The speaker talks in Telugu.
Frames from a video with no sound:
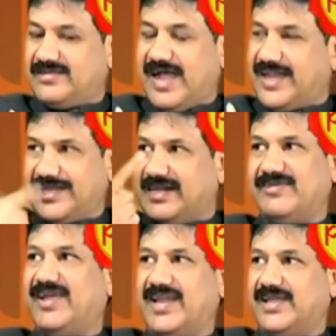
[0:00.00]
దానికి
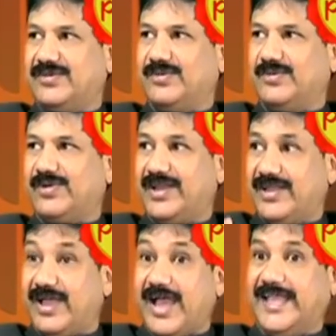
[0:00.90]
నేను వెళ్ళలేదు
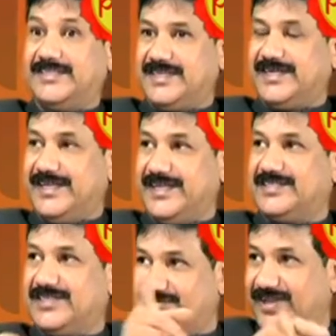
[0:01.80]
కానీ ఐజీ
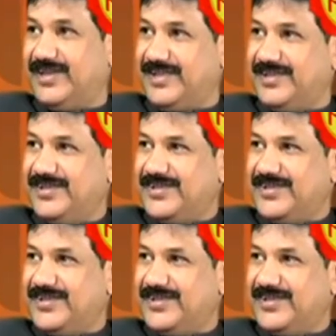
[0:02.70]
డిఏజీలు వెళ్ళి